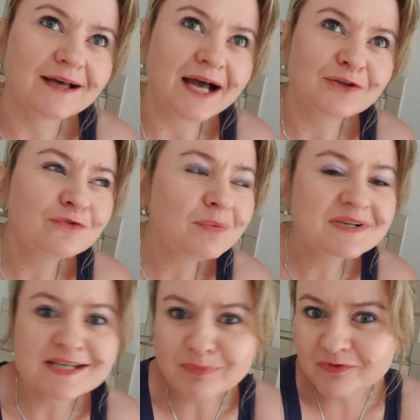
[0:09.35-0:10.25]
A ja Wam
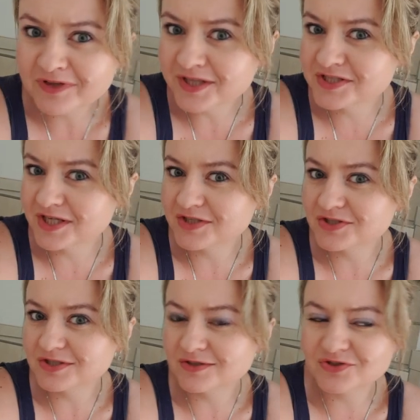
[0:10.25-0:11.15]
chcę
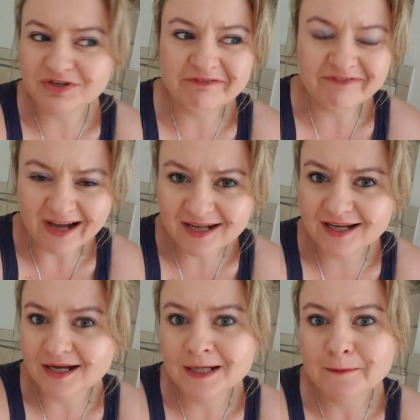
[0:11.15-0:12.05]
powiedzieć, że
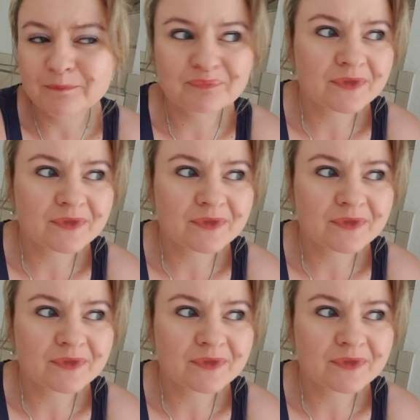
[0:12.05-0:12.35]
waga